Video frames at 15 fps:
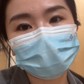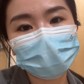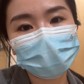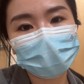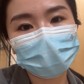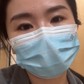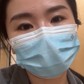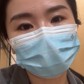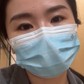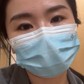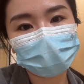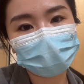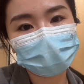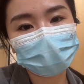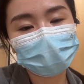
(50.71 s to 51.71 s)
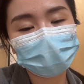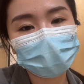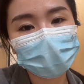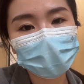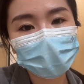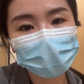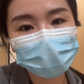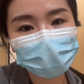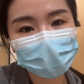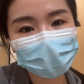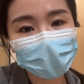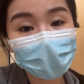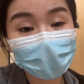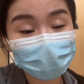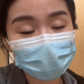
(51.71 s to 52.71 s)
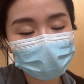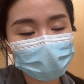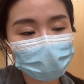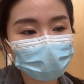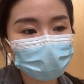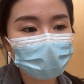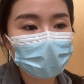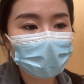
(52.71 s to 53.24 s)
的时候有去就是 hiking，